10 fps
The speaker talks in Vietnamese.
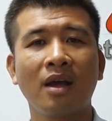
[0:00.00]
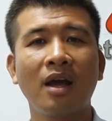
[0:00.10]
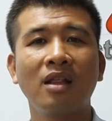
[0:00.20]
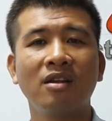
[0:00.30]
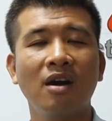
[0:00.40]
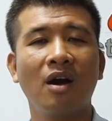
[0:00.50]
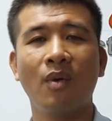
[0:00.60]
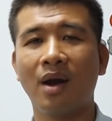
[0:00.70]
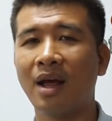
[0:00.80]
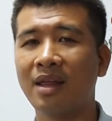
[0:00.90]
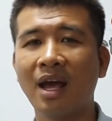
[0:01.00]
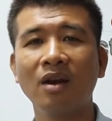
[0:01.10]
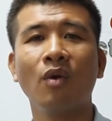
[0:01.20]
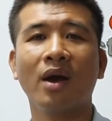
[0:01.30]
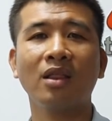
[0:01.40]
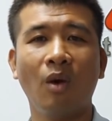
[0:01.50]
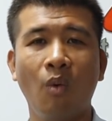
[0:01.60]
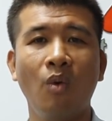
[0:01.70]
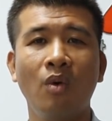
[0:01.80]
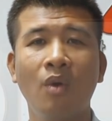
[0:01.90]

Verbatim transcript: cái giường hoặc là nhấn của cái tủ,